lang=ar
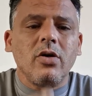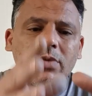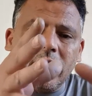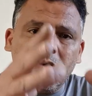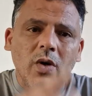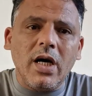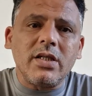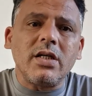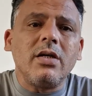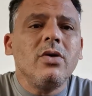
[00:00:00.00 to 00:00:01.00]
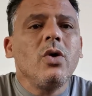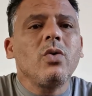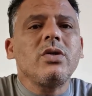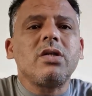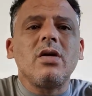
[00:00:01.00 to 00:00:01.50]
هما يديروا حاجه
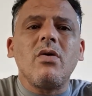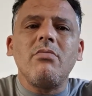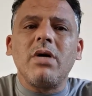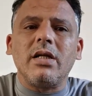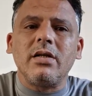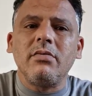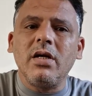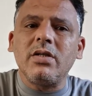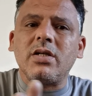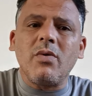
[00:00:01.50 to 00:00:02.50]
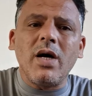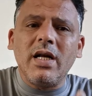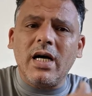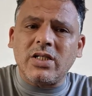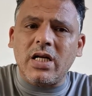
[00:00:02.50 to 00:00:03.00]
ويستناوها من بعد
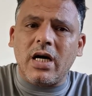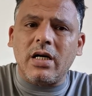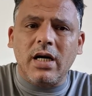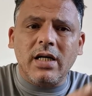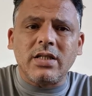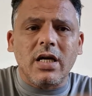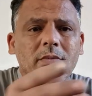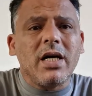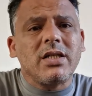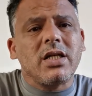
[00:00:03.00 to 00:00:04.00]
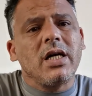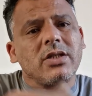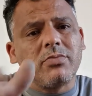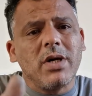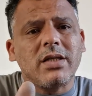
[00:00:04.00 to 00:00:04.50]
سواء عاش لها عاش لها ما عاش
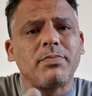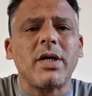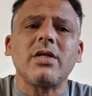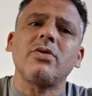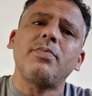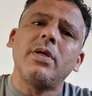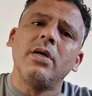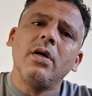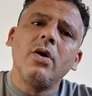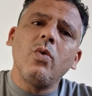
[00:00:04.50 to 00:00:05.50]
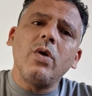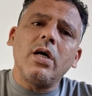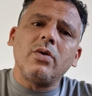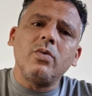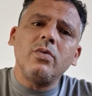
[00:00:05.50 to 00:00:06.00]
لهاش مات باغ اكزومبل
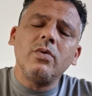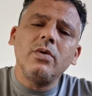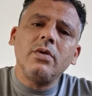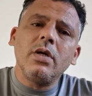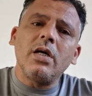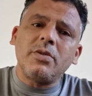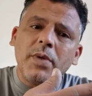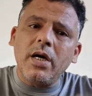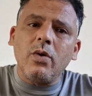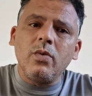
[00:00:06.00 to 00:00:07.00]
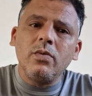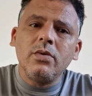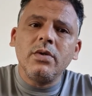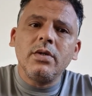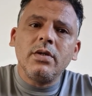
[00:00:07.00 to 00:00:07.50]
ولادو اتباعه
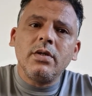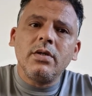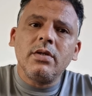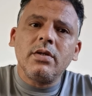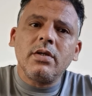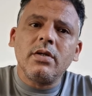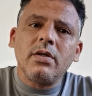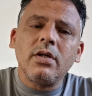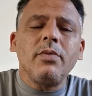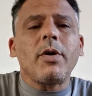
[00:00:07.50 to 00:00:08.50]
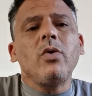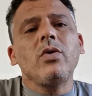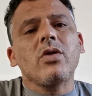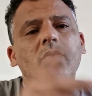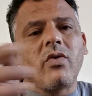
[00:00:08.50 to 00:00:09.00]

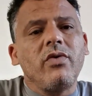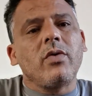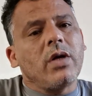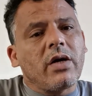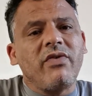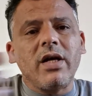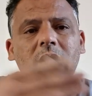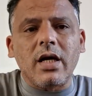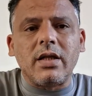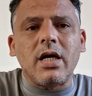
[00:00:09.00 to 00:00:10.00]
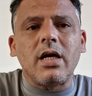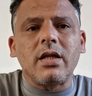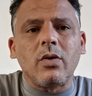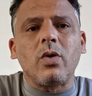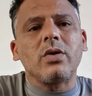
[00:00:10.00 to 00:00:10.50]
يبقاو يذكروا فيه يقول لك فلان راه دار
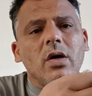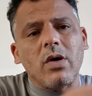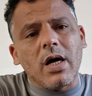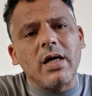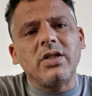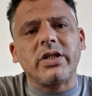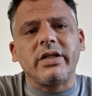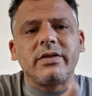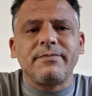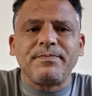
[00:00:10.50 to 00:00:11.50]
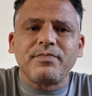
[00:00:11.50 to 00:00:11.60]
هذه الخطه وراها نجحت